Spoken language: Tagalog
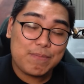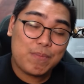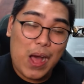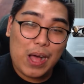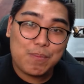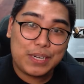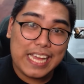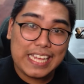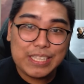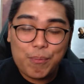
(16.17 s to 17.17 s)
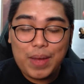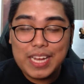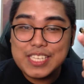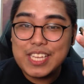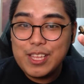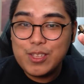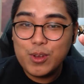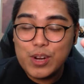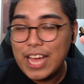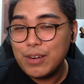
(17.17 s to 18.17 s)
mga kabarkada para sa
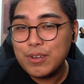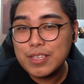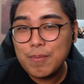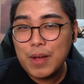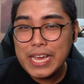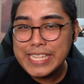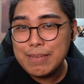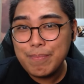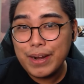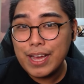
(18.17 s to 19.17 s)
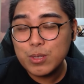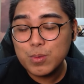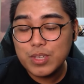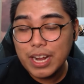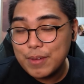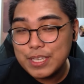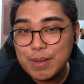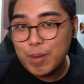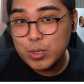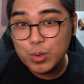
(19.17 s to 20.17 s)
inyo lalo na sa mga hindi pa nakasubscribe kasi
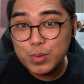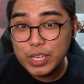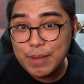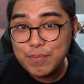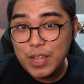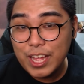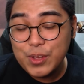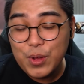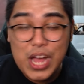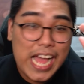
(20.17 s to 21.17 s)
mag-subscribe na kayo